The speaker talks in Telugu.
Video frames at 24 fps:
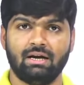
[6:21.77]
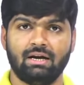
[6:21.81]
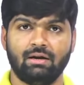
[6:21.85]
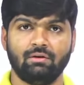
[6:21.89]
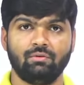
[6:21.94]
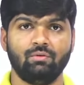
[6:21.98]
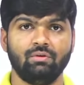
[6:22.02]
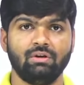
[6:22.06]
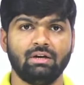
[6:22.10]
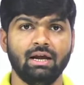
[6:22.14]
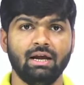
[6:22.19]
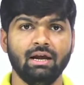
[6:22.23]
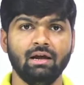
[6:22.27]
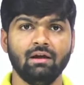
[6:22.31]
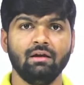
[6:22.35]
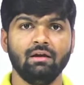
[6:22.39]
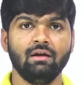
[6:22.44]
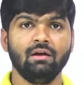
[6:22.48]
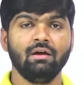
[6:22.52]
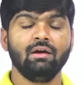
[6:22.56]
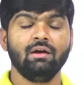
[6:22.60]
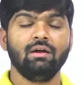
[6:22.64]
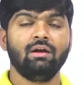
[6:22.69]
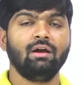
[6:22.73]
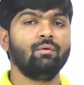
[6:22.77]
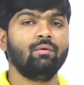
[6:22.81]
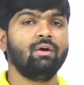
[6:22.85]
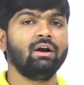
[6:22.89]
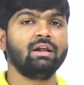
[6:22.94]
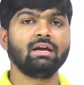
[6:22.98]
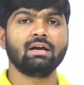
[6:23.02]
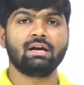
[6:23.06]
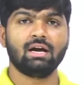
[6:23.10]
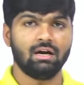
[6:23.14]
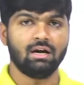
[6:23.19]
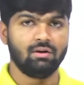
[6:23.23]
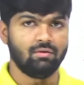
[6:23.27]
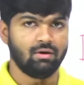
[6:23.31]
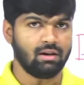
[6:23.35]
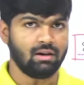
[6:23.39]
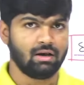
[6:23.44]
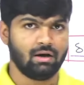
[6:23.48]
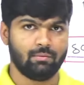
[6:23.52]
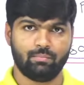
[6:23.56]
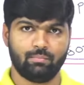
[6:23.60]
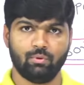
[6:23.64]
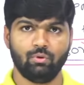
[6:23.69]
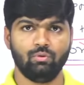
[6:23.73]
చేయాలనుకుంటే ఎవరికి
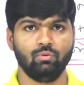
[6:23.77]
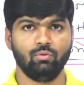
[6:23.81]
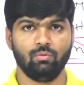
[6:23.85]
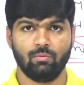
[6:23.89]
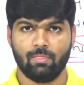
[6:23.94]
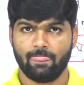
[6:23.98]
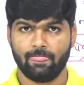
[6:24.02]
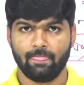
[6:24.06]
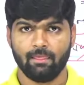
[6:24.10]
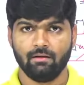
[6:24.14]
కండువాలు కప్పొద్దు